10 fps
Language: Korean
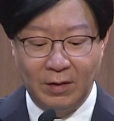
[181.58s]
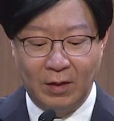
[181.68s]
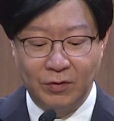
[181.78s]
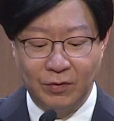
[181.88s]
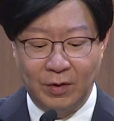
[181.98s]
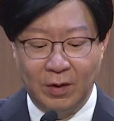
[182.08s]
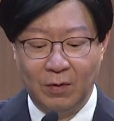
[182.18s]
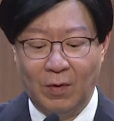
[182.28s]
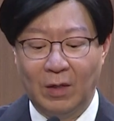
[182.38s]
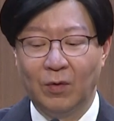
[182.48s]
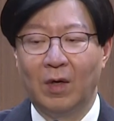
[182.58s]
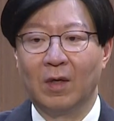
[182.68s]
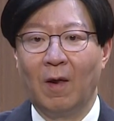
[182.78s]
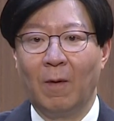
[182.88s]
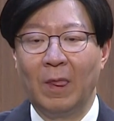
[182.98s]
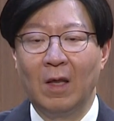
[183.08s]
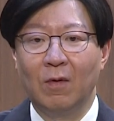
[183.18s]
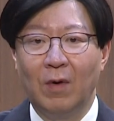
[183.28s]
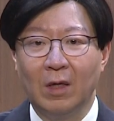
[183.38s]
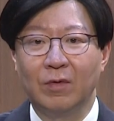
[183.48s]
대출이 과도하게
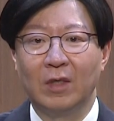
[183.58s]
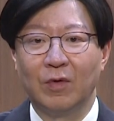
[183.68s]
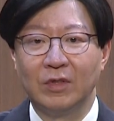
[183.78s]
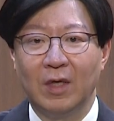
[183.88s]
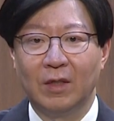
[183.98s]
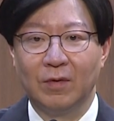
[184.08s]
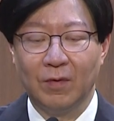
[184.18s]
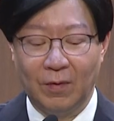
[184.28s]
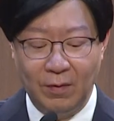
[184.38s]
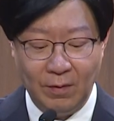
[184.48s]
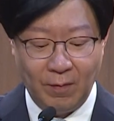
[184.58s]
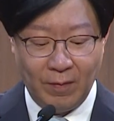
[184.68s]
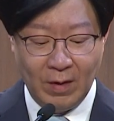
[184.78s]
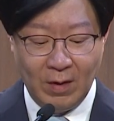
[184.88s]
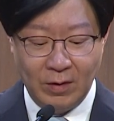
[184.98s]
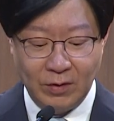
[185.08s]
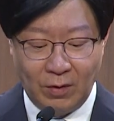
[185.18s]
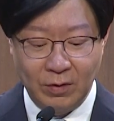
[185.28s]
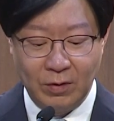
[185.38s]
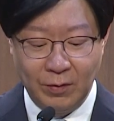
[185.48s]
확대되지 않도록
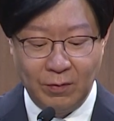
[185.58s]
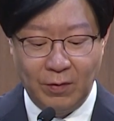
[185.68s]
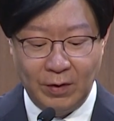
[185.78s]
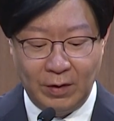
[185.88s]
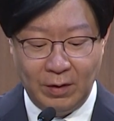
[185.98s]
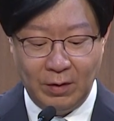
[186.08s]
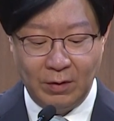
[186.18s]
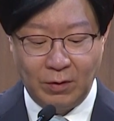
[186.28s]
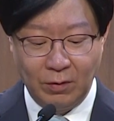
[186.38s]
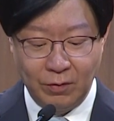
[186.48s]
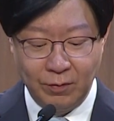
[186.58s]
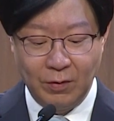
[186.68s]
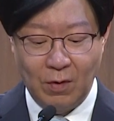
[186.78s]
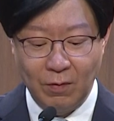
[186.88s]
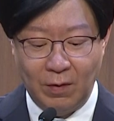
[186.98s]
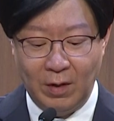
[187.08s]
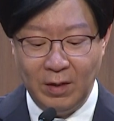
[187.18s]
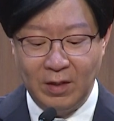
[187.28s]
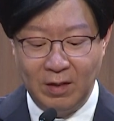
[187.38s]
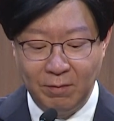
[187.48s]
전 금융권의 전 금융권과
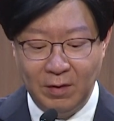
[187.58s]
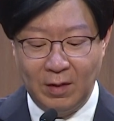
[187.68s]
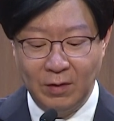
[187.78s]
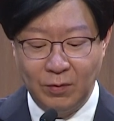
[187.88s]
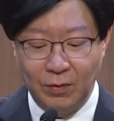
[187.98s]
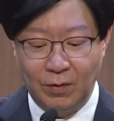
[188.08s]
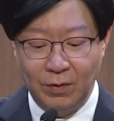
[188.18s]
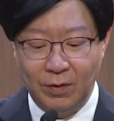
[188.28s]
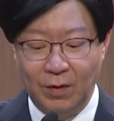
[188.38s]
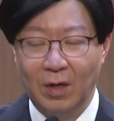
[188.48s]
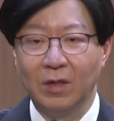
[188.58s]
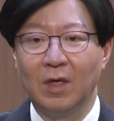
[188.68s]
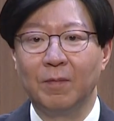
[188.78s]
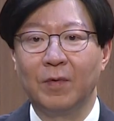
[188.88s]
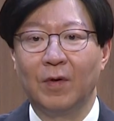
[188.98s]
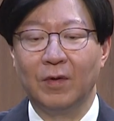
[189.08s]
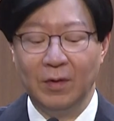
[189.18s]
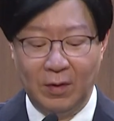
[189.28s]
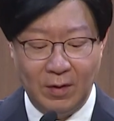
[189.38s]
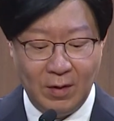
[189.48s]
긴밀한 소통을 이어가는 한편
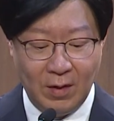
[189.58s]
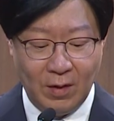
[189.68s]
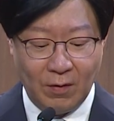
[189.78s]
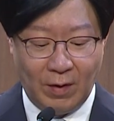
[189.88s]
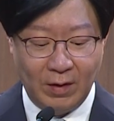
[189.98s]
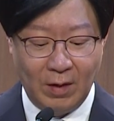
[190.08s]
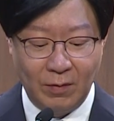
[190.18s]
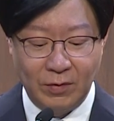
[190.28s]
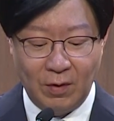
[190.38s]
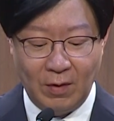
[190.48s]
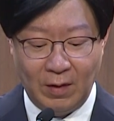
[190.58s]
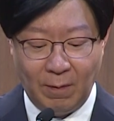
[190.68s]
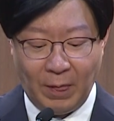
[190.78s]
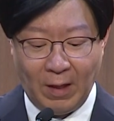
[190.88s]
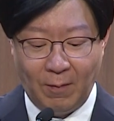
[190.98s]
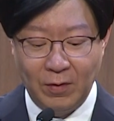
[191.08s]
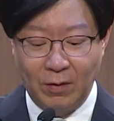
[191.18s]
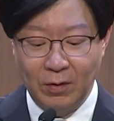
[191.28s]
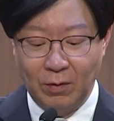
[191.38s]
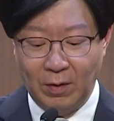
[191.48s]
관계부처 간
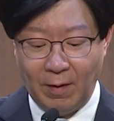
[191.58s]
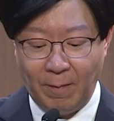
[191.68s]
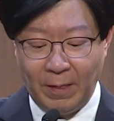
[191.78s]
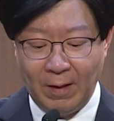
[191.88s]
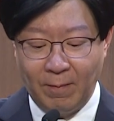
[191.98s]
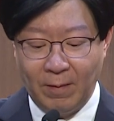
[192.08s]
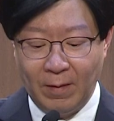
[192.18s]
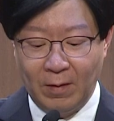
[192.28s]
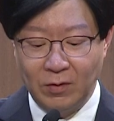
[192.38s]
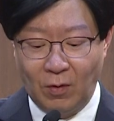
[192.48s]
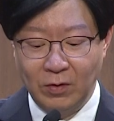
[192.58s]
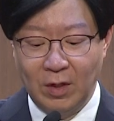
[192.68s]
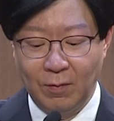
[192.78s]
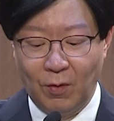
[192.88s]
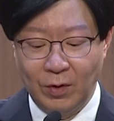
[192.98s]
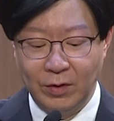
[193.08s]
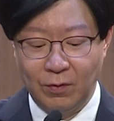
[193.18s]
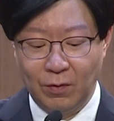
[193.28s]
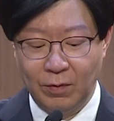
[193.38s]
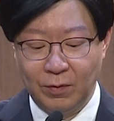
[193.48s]
협력을 통해 정책 모기지
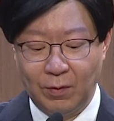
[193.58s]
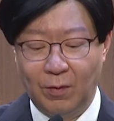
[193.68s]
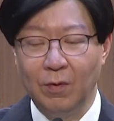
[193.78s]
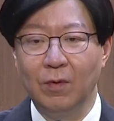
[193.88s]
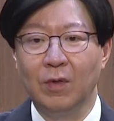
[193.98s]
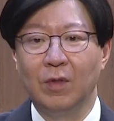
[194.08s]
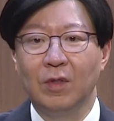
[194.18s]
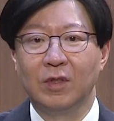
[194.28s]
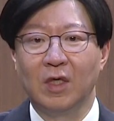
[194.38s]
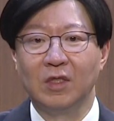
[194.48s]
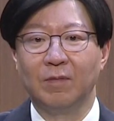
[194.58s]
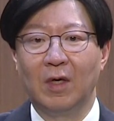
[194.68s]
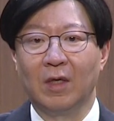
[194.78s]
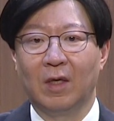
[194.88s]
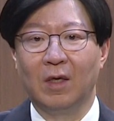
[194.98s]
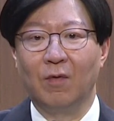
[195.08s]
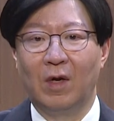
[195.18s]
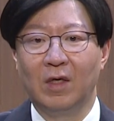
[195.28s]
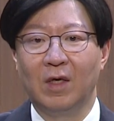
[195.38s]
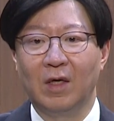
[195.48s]
공급도 세심하게
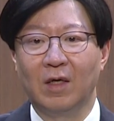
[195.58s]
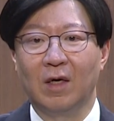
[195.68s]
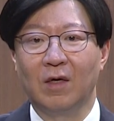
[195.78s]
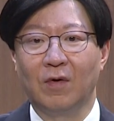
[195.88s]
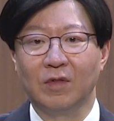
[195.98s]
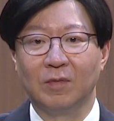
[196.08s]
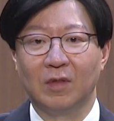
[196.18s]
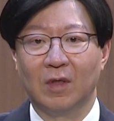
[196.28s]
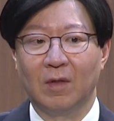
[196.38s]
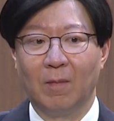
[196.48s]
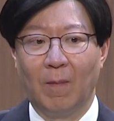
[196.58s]
관리해 나갈 것입니다.